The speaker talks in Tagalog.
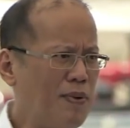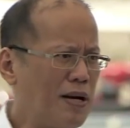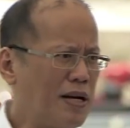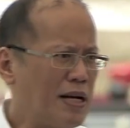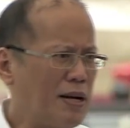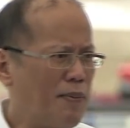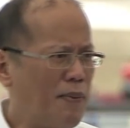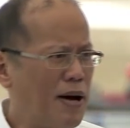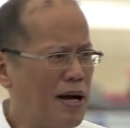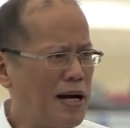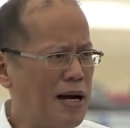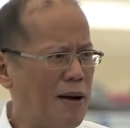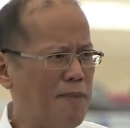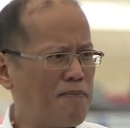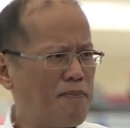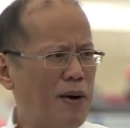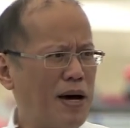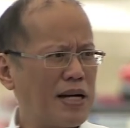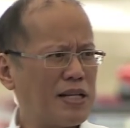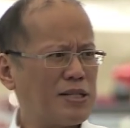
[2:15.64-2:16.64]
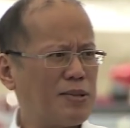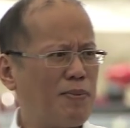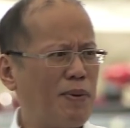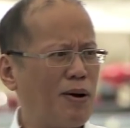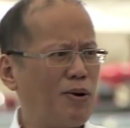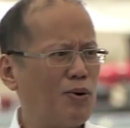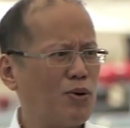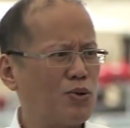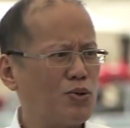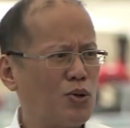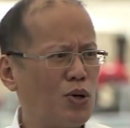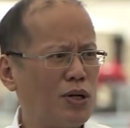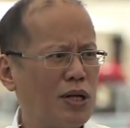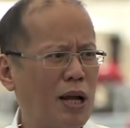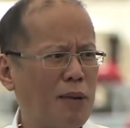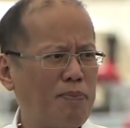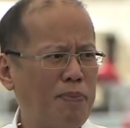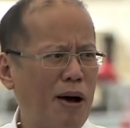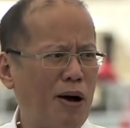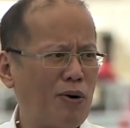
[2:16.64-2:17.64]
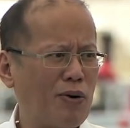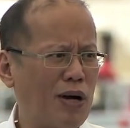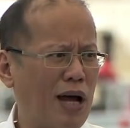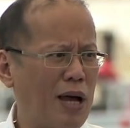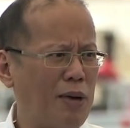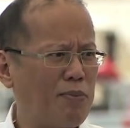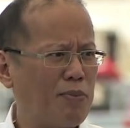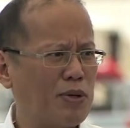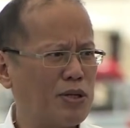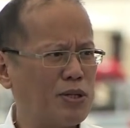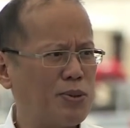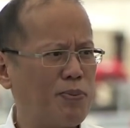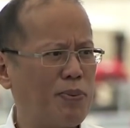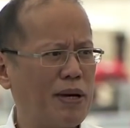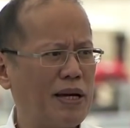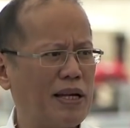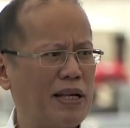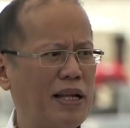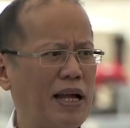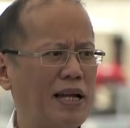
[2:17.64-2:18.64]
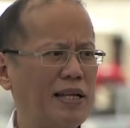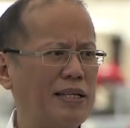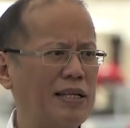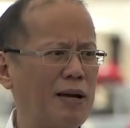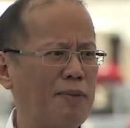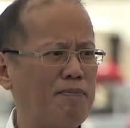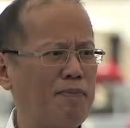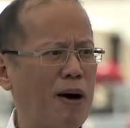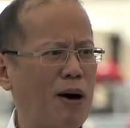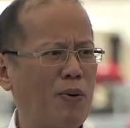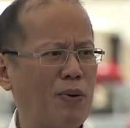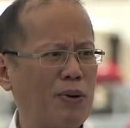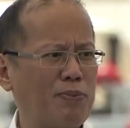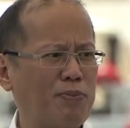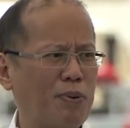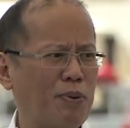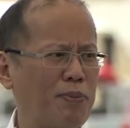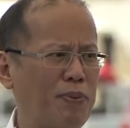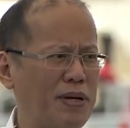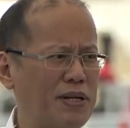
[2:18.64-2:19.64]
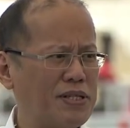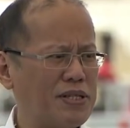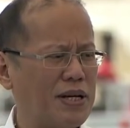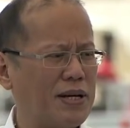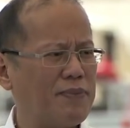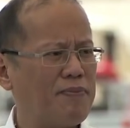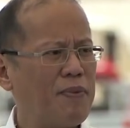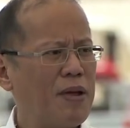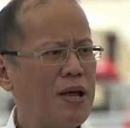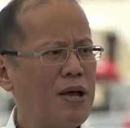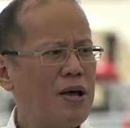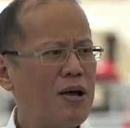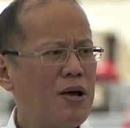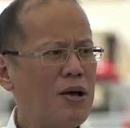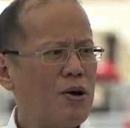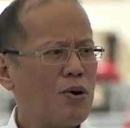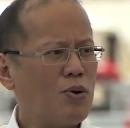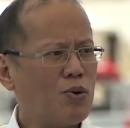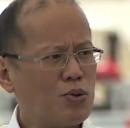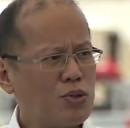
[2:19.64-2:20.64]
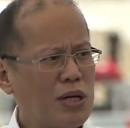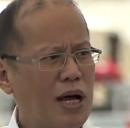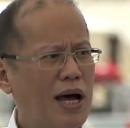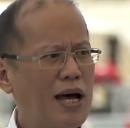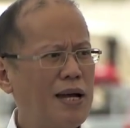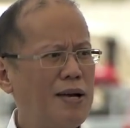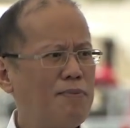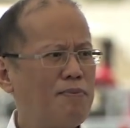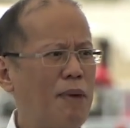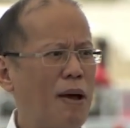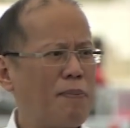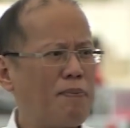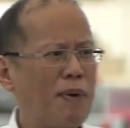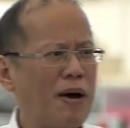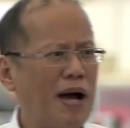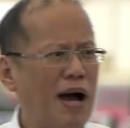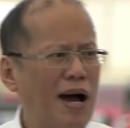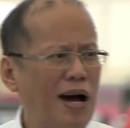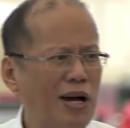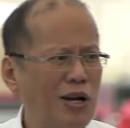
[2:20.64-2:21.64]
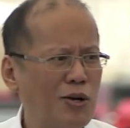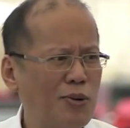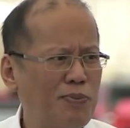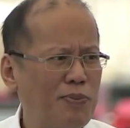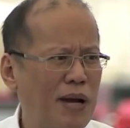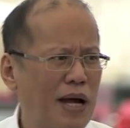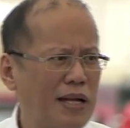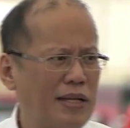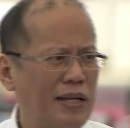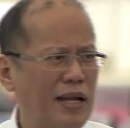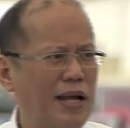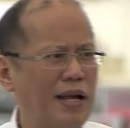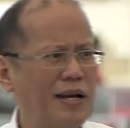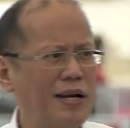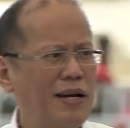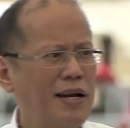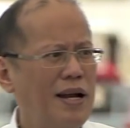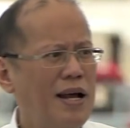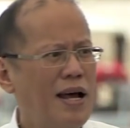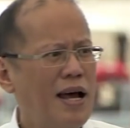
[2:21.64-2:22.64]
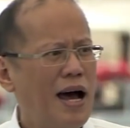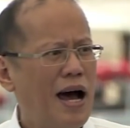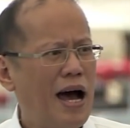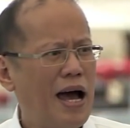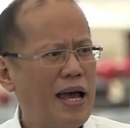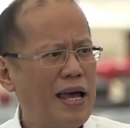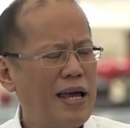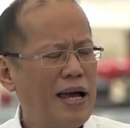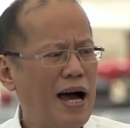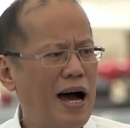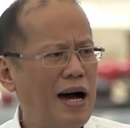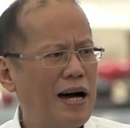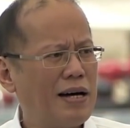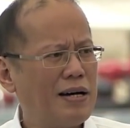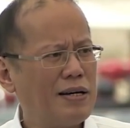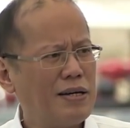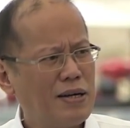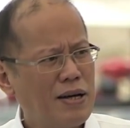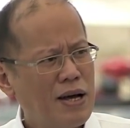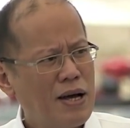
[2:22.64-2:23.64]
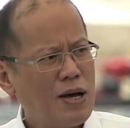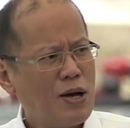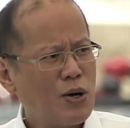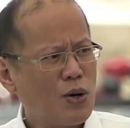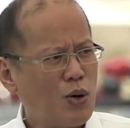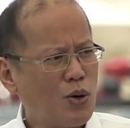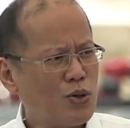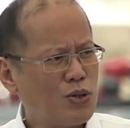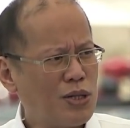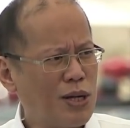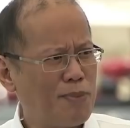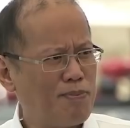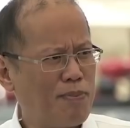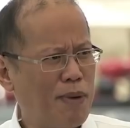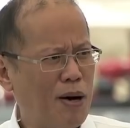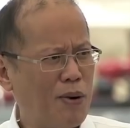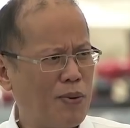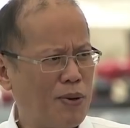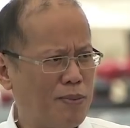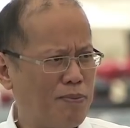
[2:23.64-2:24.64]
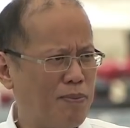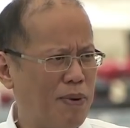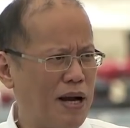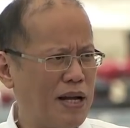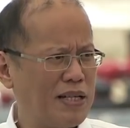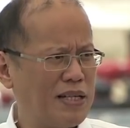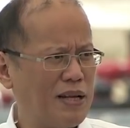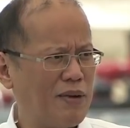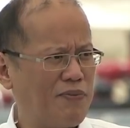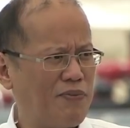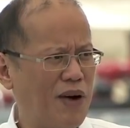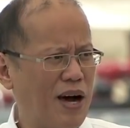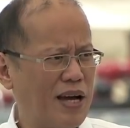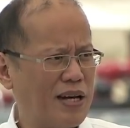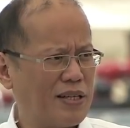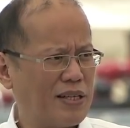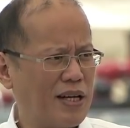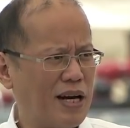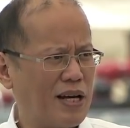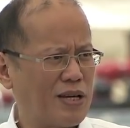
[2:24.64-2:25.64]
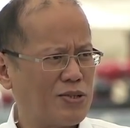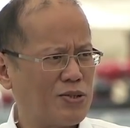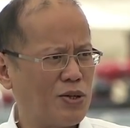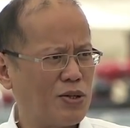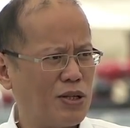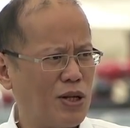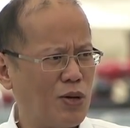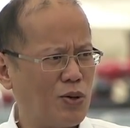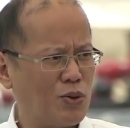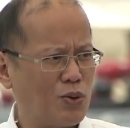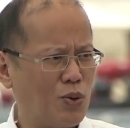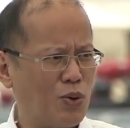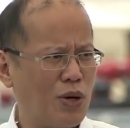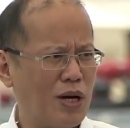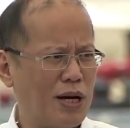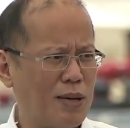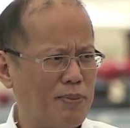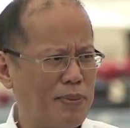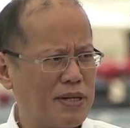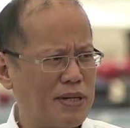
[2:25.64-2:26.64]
naman ang para sa malungsod at pangunahing munisipalidad ng bawat probinsya. Kung saan may pagkakalob natin ay ang Rosenbauer brand na fire truck. So, ang tinuturing ng